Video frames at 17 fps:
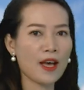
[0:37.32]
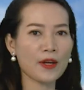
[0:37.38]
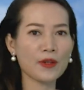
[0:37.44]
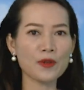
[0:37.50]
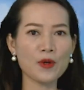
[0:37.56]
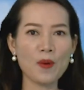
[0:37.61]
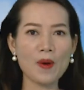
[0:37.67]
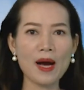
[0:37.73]

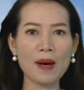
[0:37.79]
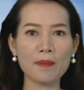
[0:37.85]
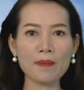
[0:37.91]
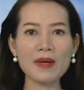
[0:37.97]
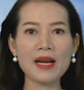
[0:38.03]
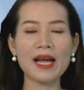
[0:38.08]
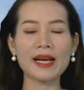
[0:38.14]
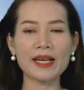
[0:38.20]
Độ ẩm
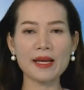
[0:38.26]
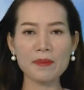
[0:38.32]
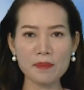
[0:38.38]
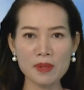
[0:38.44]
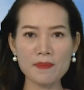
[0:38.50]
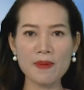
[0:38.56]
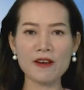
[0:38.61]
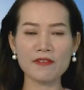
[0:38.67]
là năm
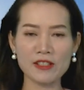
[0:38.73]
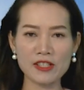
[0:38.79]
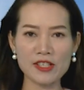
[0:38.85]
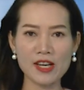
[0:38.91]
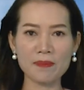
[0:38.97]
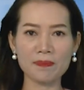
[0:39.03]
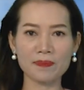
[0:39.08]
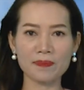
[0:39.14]
mươi ba phần
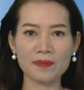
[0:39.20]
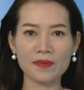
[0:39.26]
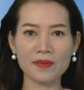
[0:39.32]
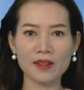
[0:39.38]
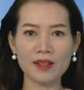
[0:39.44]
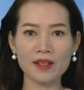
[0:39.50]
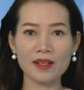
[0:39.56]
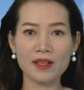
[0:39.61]
trăm.
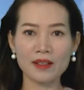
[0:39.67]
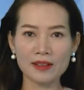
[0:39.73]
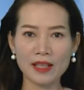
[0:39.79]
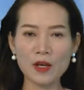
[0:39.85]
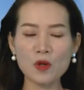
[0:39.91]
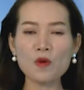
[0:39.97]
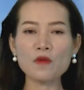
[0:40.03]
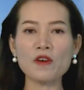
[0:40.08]

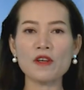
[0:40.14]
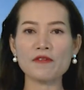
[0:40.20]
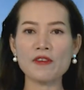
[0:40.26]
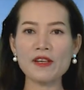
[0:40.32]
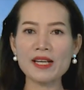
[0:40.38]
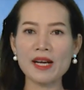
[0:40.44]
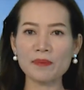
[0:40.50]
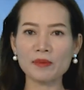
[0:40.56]
Tại khu vực phía
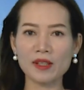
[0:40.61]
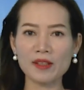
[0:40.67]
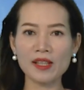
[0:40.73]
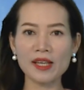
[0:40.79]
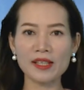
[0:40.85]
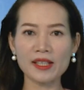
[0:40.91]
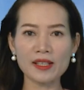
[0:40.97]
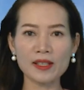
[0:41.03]
Nam tỉnh
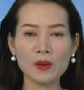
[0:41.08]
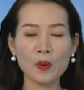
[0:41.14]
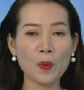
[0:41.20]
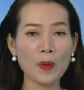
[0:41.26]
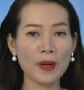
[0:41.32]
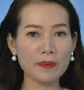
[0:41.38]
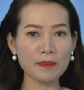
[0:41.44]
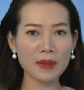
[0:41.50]
Tây Ninh,
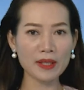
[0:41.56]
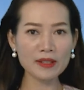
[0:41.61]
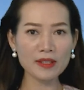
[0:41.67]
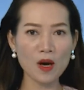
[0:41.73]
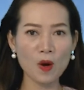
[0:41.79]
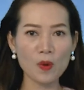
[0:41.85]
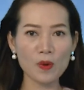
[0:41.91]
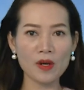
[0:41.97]
huyện Bến
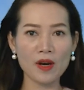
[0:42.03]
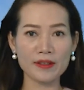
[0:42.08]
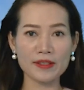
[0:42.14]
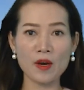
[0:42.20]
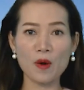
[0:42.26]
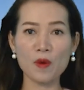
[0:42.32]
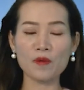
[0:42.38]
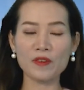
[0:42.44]
Cầu, Gò
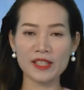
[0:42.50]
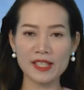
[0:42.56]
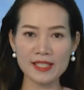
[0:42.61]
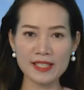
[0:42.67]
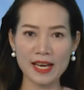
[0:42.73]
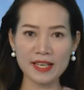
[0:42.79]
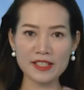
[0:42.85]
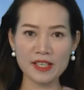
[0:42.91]
Dầu và thị
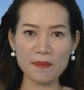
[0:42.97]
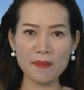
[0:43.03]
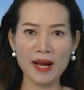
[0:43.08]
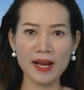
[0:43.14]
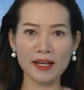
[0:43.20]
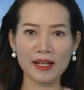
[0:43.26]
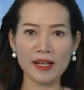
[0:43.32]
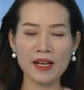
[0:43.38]
xã Trảng Bàng,